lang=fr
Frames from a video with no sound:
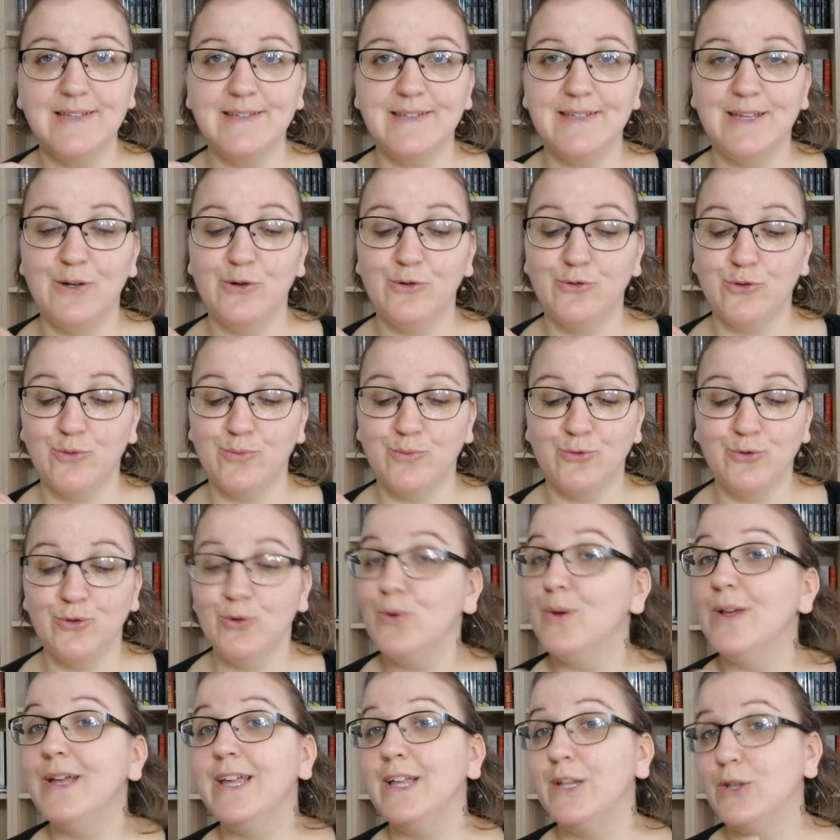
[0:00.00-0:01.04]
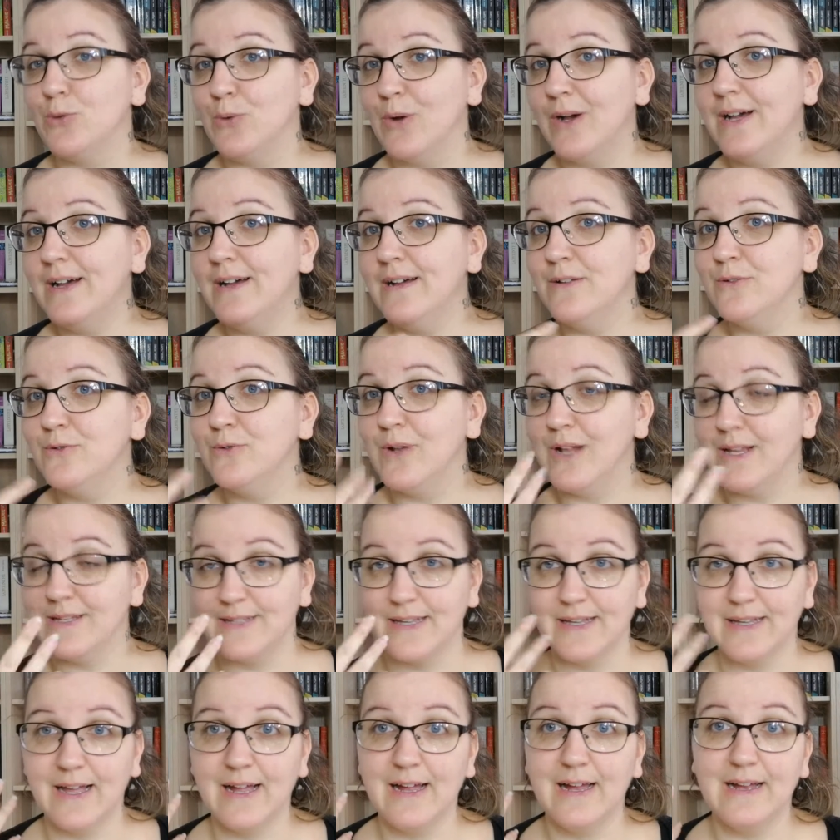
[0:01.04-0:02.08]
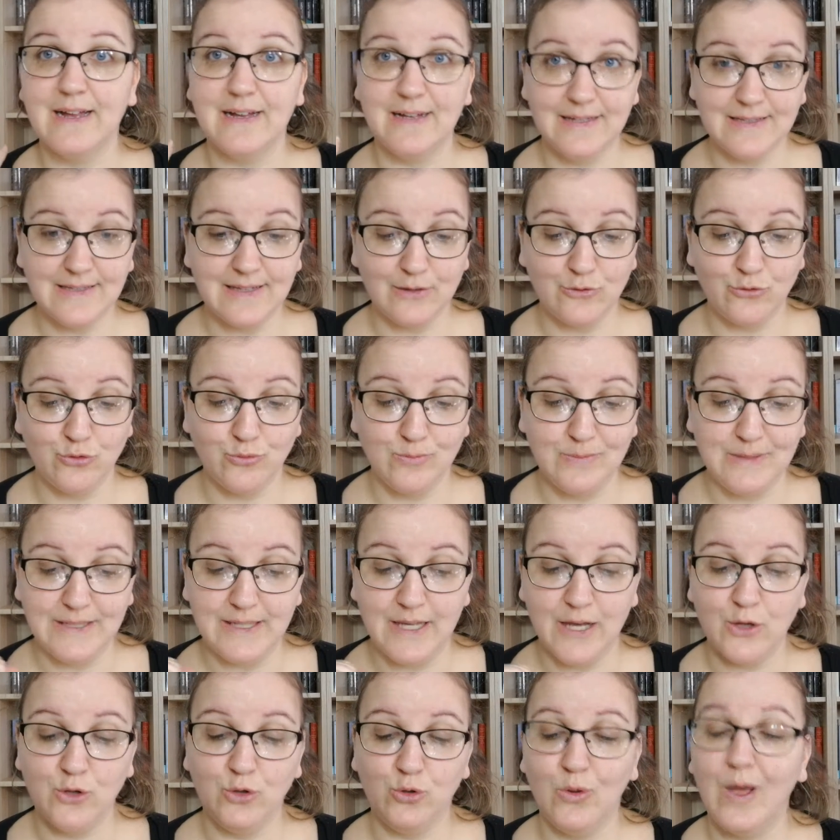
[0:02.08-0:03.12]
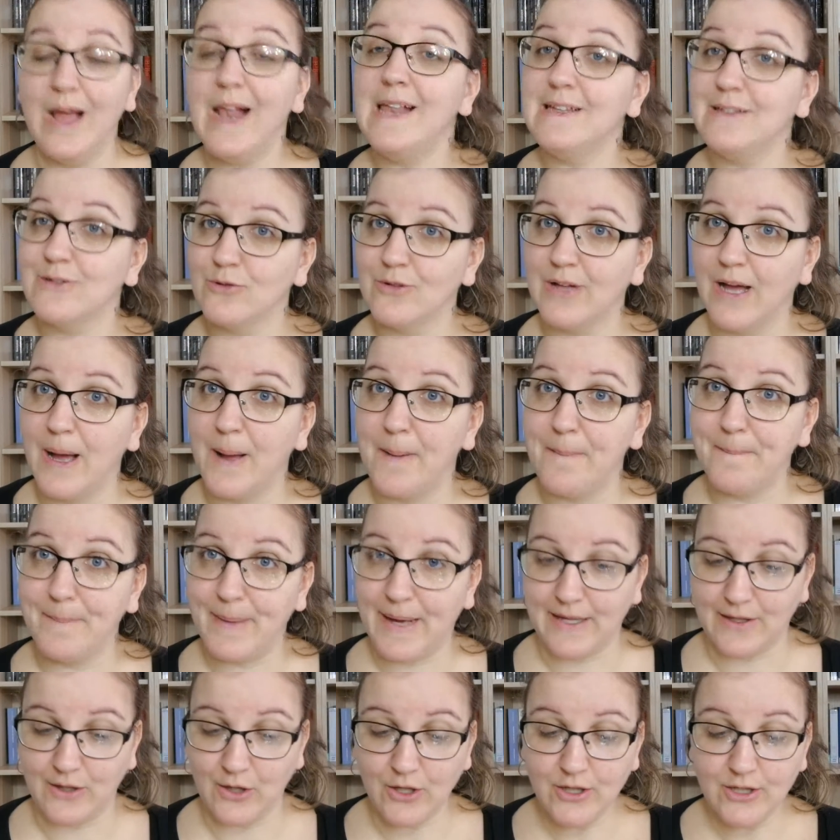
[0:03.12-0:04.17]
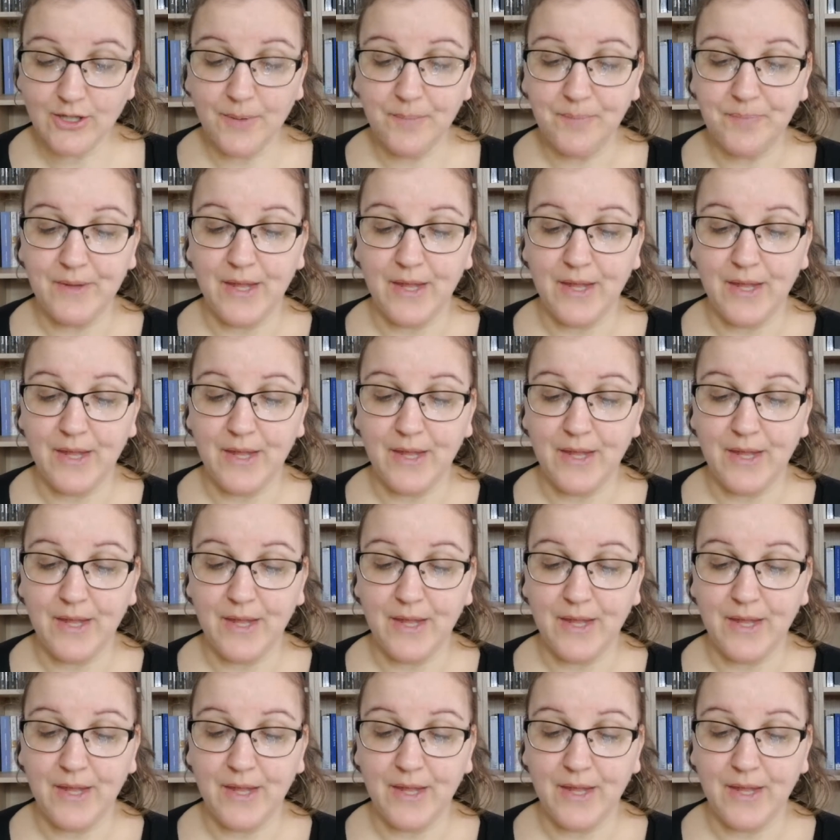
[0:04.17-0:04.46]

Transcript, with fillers: c'est le tome 2 et 3 de la saga Les Insoumis de Alexandra Bracken.